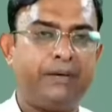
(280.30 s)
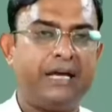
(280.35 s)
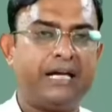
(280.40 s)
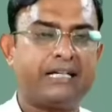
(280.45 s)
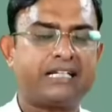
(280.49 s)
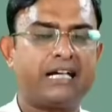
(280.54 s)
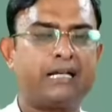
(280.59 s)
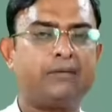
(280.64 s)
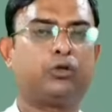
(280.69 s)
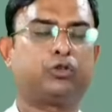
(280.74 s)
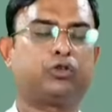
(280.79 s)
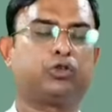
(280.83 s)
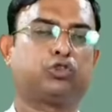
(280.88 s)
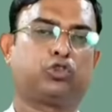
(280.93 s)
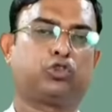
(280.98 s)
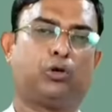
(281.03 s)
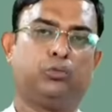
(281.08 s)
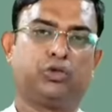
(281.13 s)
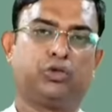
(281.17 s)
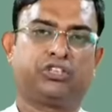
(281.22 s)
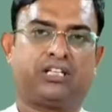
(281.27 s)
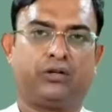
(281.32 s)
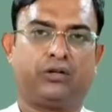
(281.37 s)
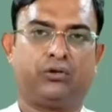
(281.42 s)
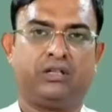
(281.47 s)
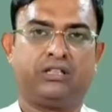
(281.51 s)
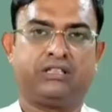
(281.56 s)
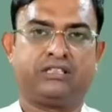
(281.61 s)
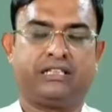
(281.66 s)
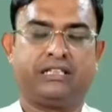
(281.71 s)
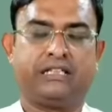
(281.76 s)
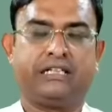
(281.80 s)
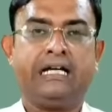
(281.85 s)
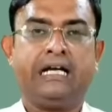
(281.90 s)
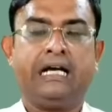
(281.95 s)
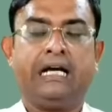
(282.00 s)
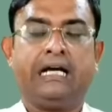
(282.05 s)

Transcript: আইবিএস এর মতন সমস্যা রয়েছে